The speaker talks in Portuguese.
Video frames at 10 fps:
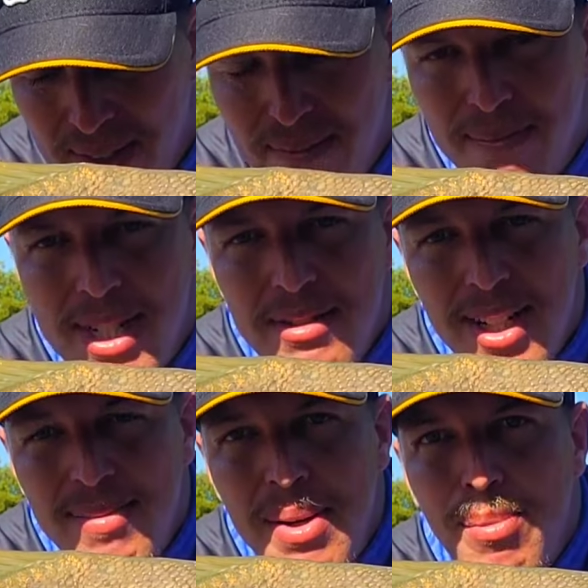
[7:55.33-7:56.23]
Mesmo
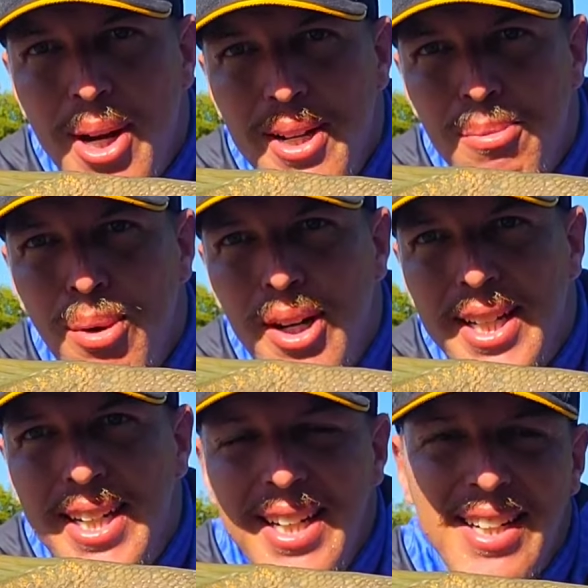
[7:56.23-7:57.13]
esqueminha, boião,
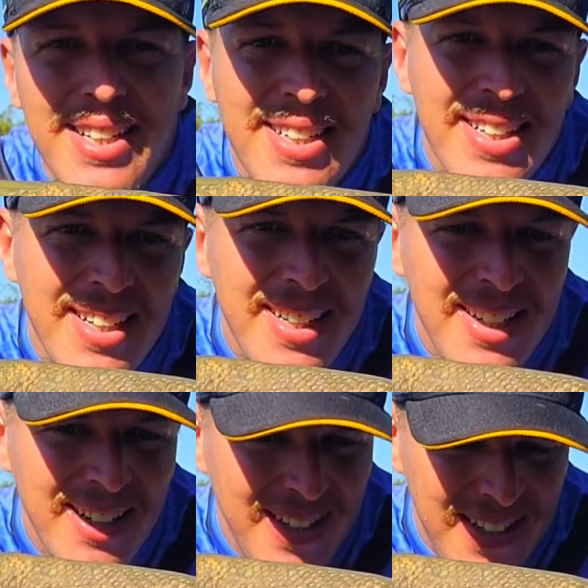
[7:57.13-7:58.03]
boinha
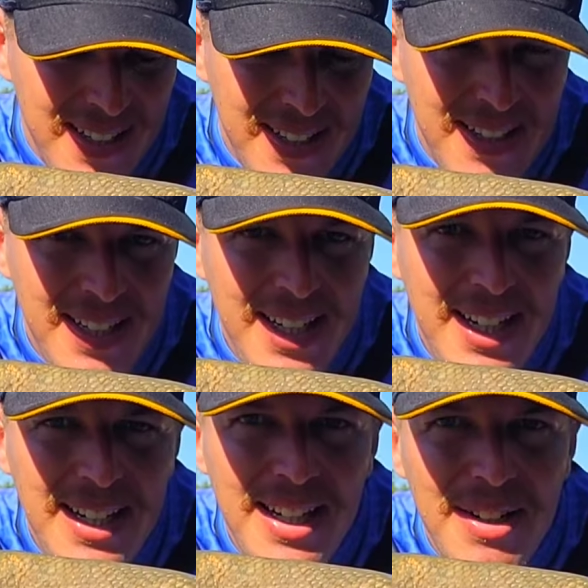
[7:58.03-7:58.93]
e
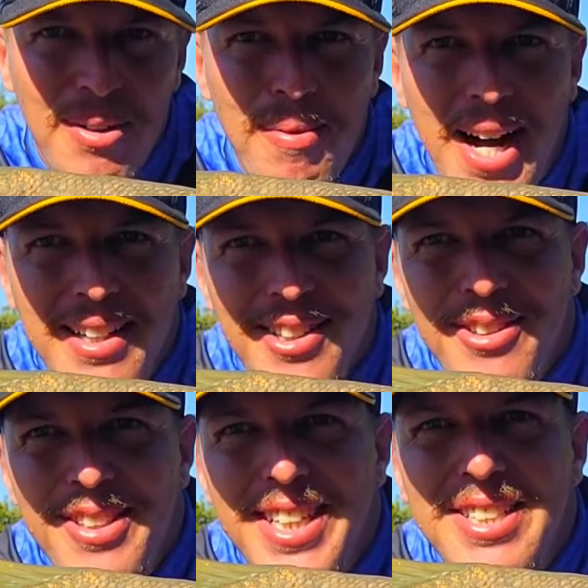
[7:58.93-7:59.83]
uma
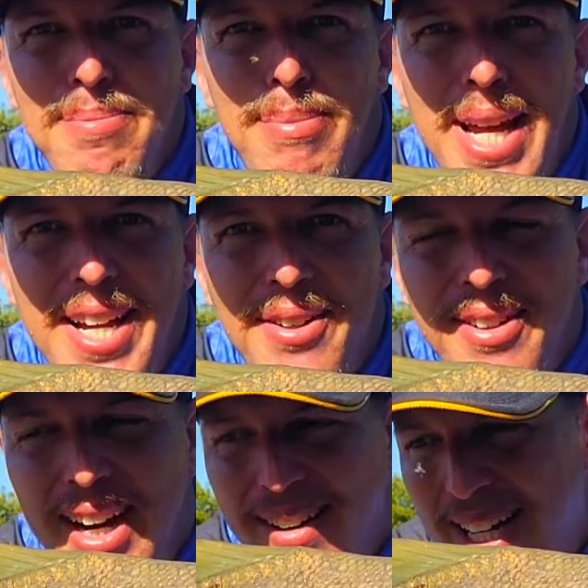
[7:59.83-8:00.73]
raçãozinha de bacon,
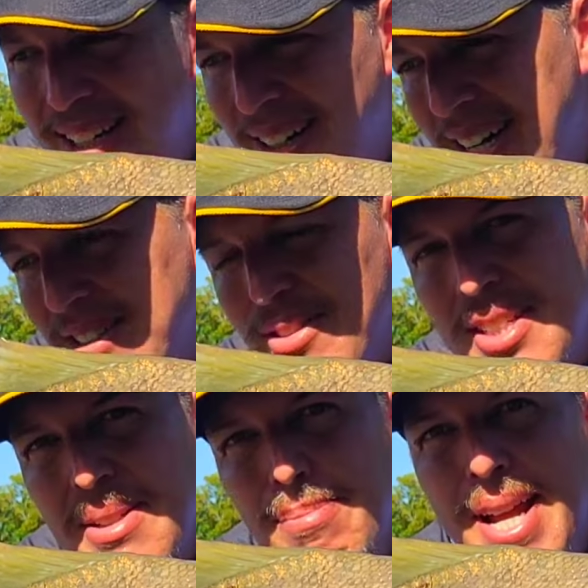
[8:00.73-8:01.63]
cara. Olha aí, ó, raçãozinha
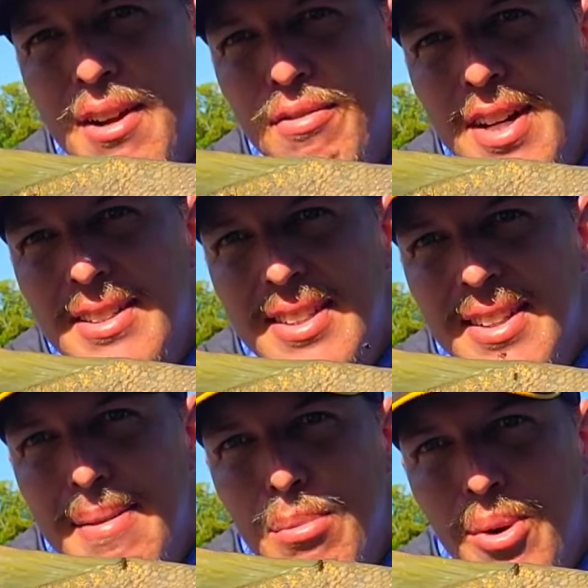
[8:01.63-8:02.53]
de bacon fazendo
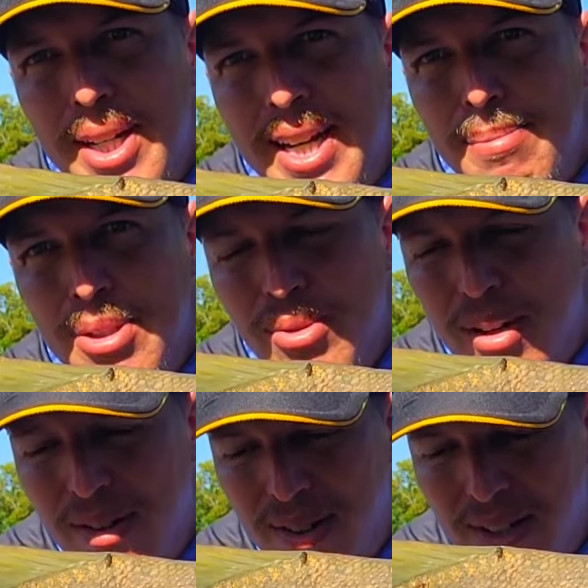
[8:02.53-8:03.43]
a boa aqui, hein, pessoal.